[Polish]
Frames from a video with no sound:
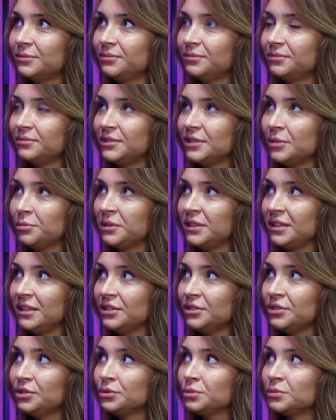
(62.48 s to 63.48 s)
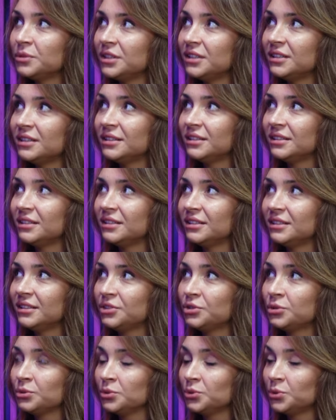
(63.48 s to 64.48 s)
e, zapytaliśmy e,
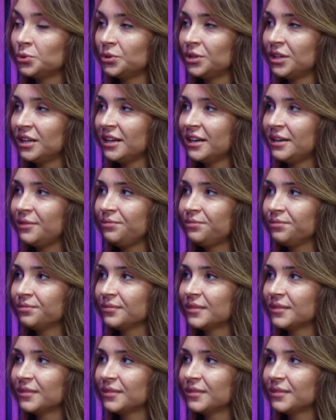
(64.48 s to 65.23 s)
naszą córkę